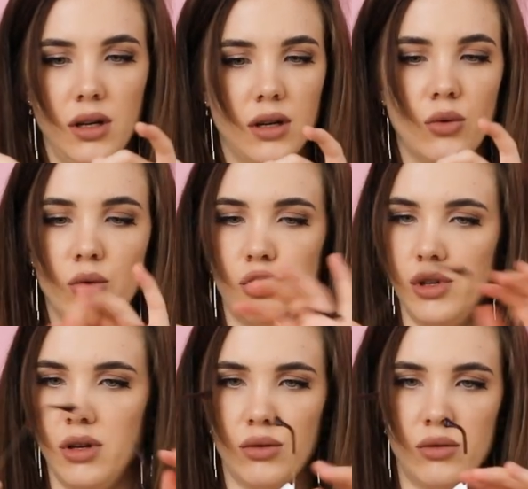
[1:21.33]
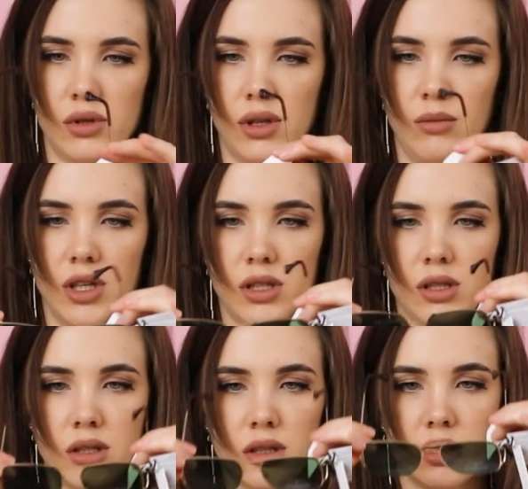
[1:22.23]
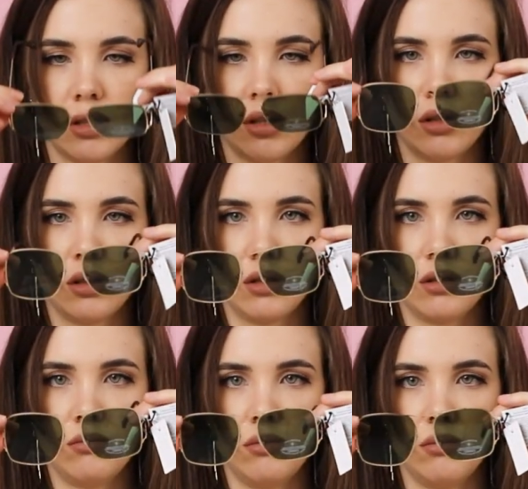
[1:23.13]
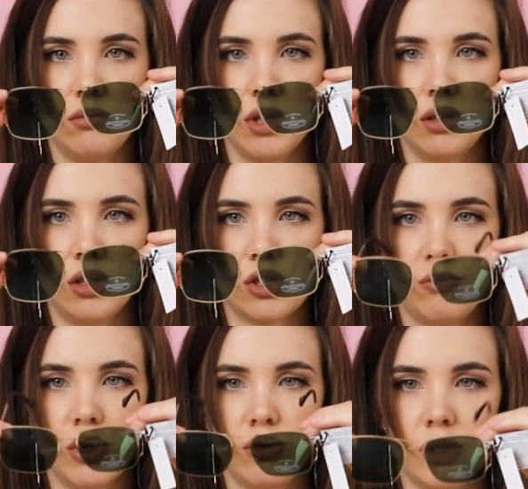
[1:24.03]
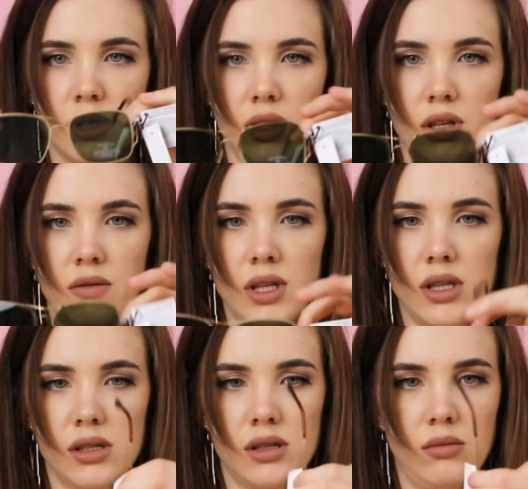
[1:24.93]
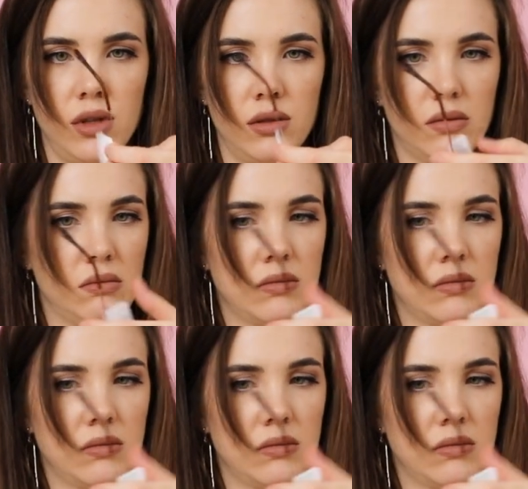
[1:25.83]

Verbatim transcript: Их очень легко сломать. Я даже боюсь их надевать на себя.